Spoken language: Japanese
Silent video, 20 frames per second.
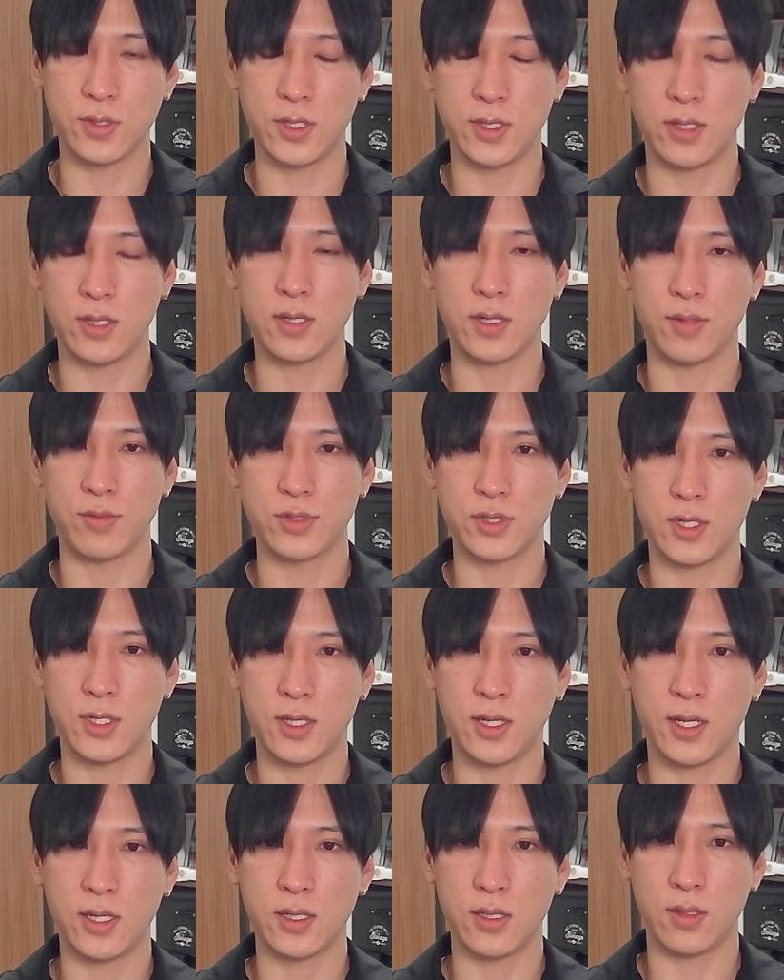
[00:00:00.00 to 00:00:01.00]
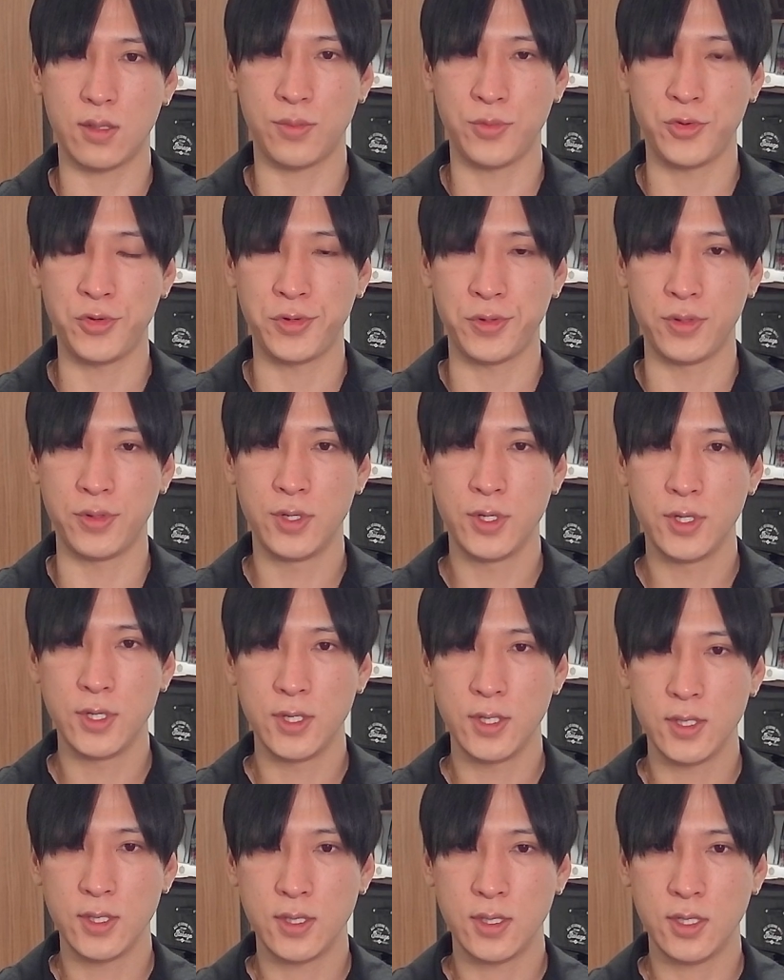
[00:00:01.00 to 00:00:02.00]
なるかもしれないけれども、
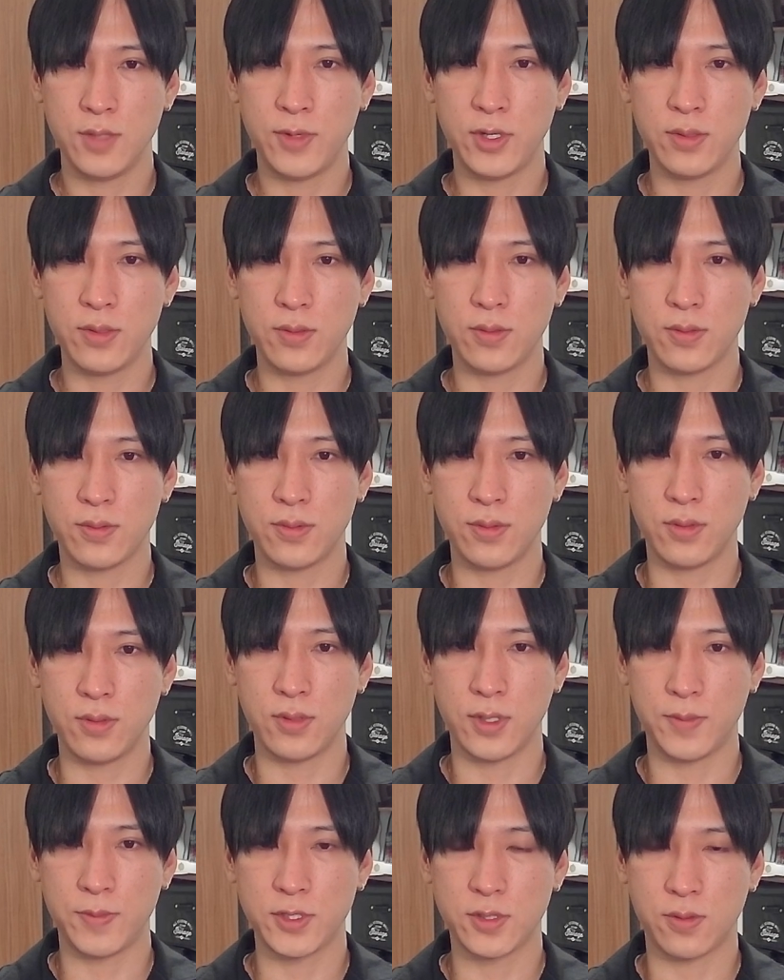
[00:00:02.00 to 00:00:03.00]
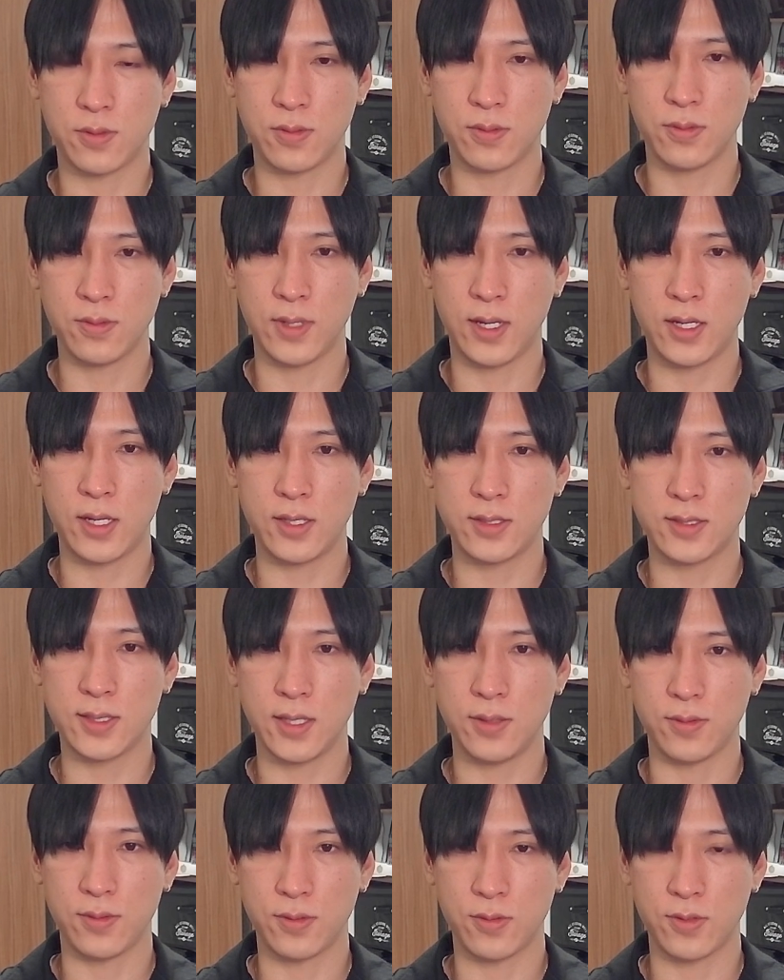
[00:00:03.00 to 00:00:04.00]
今のところ、やっぱしここの RSI
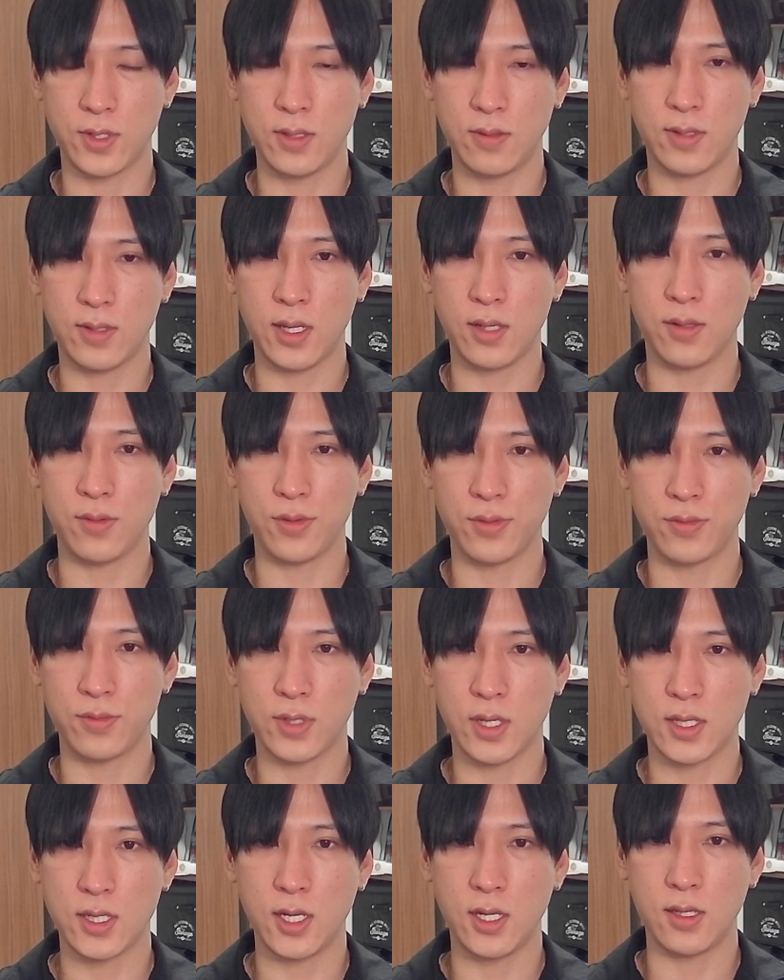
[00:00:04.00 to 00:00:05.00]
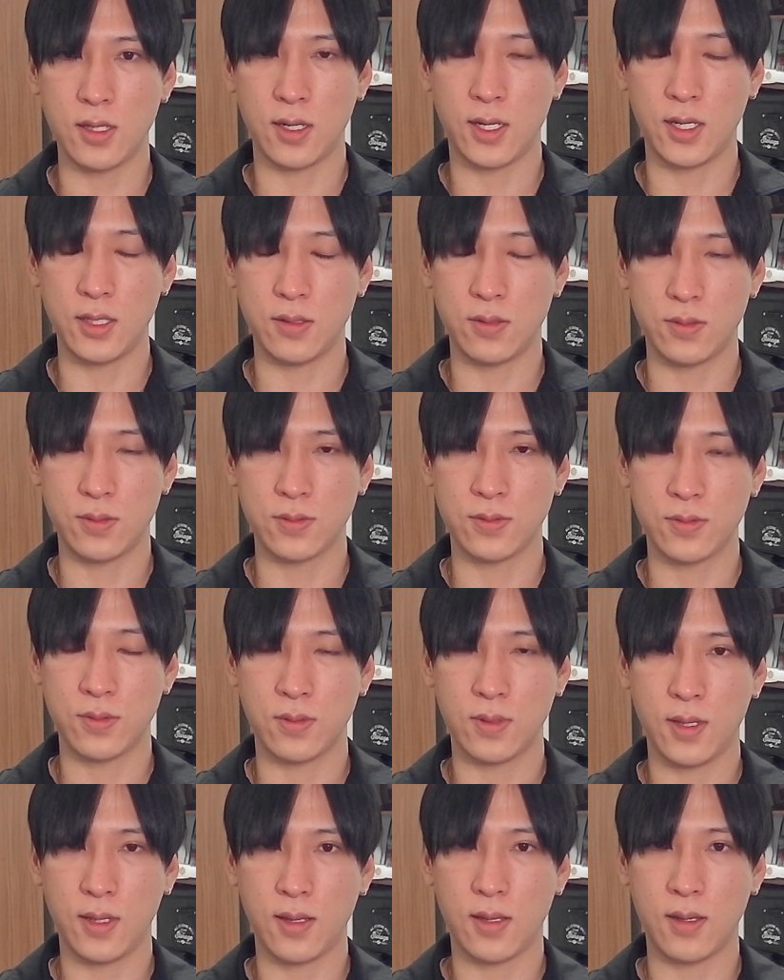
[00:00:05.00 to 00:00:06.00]
のトレンドラインを抜けきれてないというところ
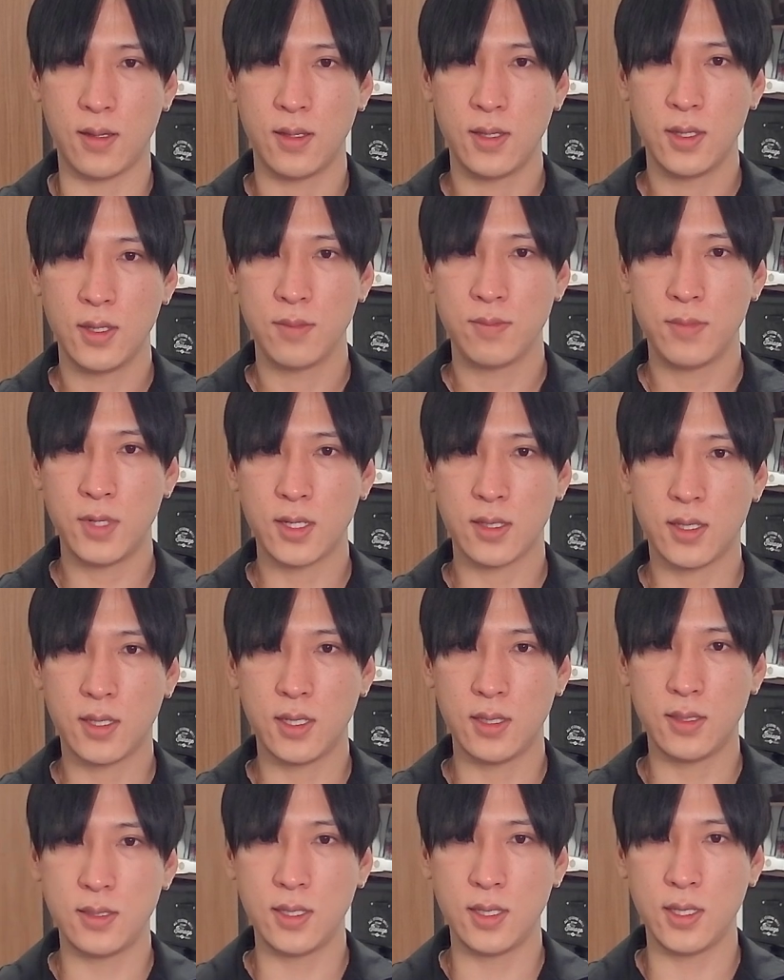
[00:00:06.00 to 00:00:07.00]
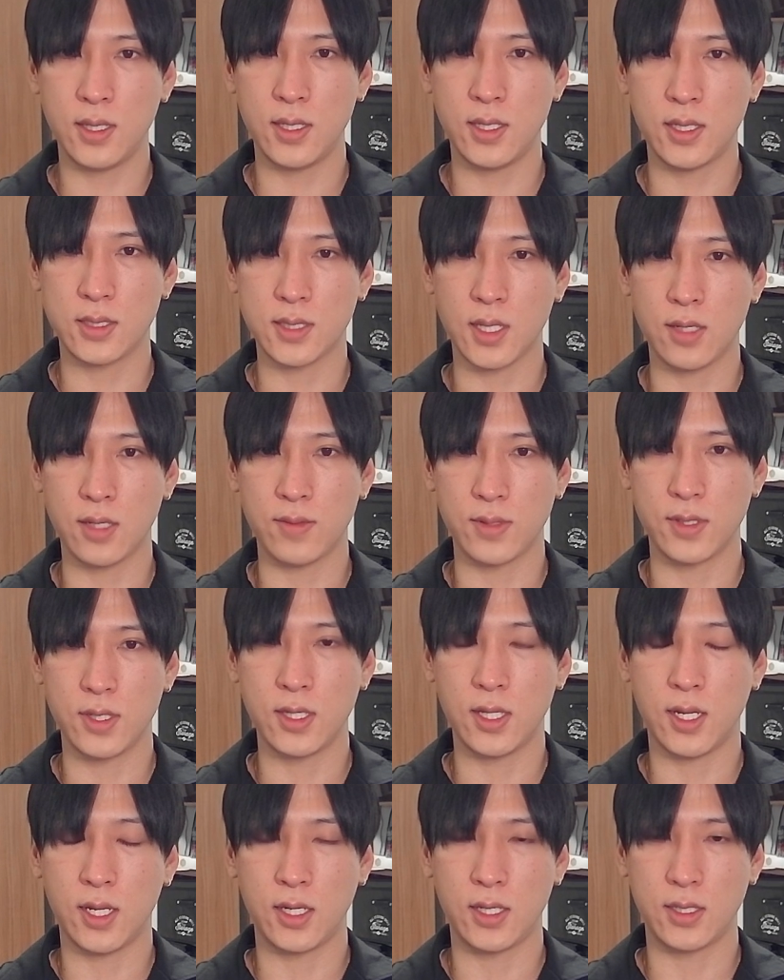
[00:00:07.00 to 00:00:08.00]
で、まだ決定的なサインは出て
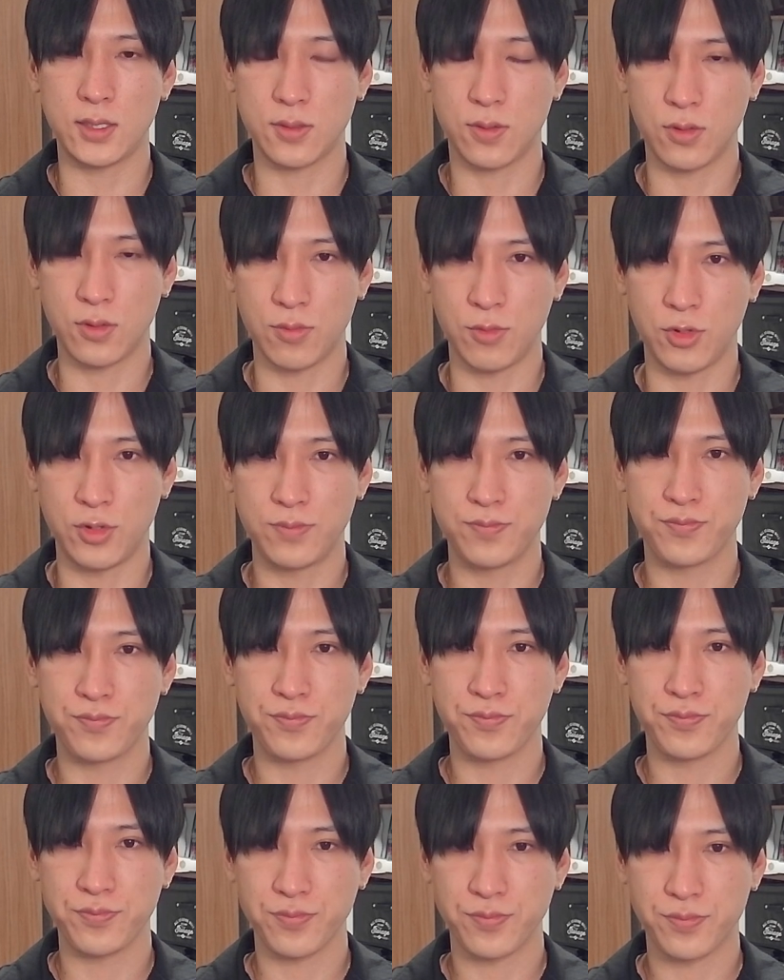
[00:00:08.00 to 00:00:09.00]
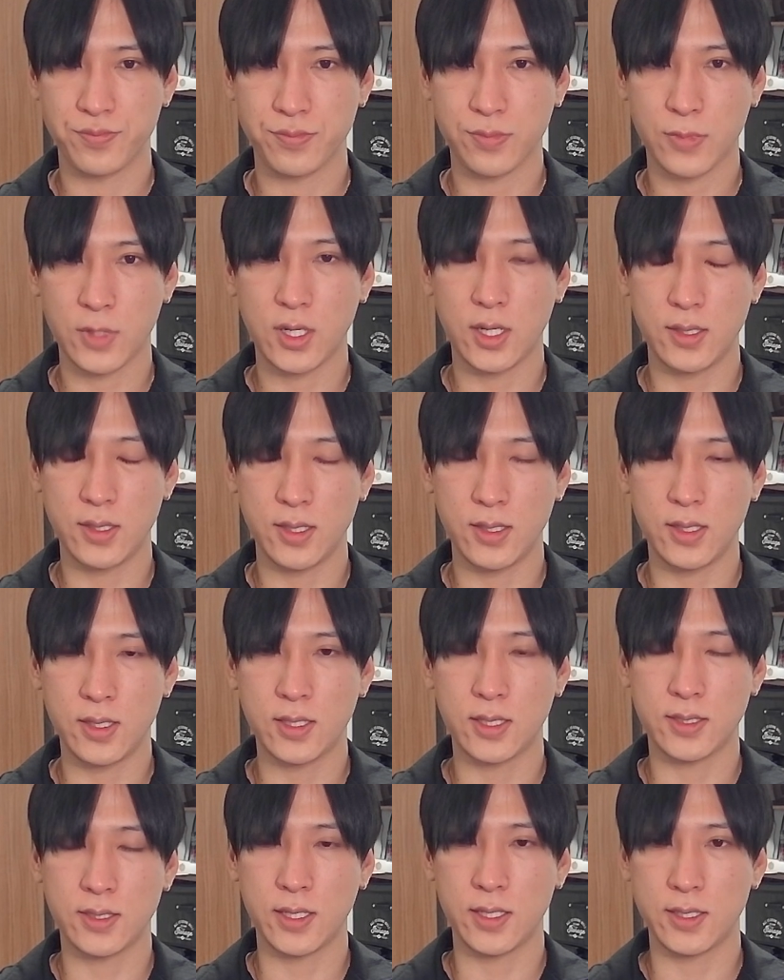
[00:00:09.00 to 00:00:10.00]
ないです、ここも。決定的な
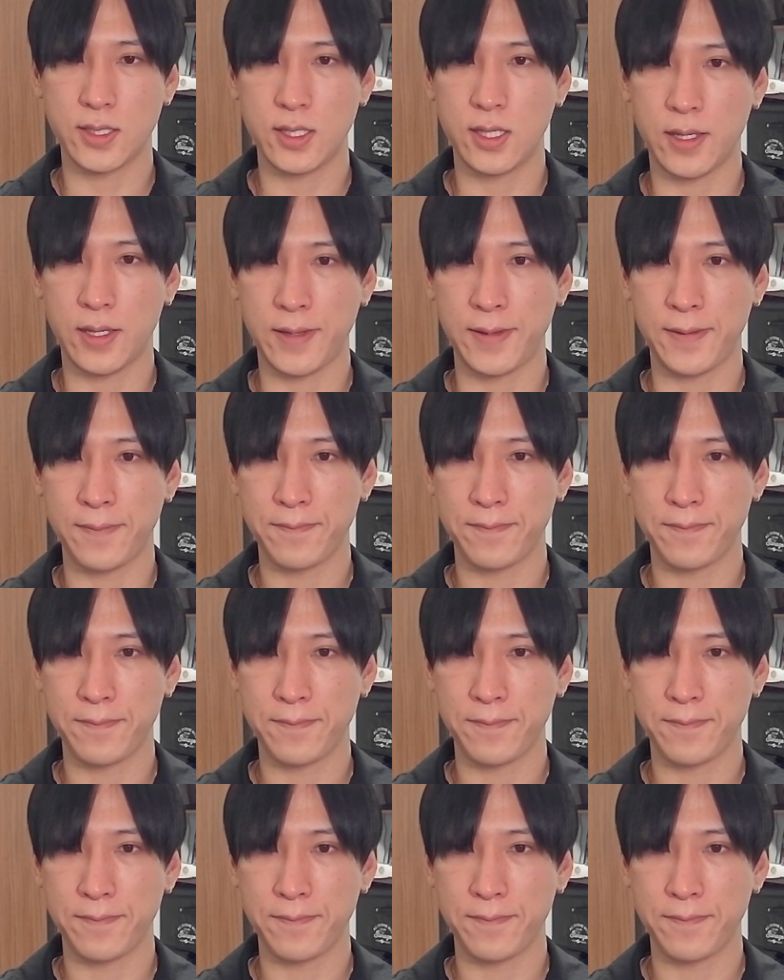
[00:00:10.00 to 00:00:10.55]
サインが出てない。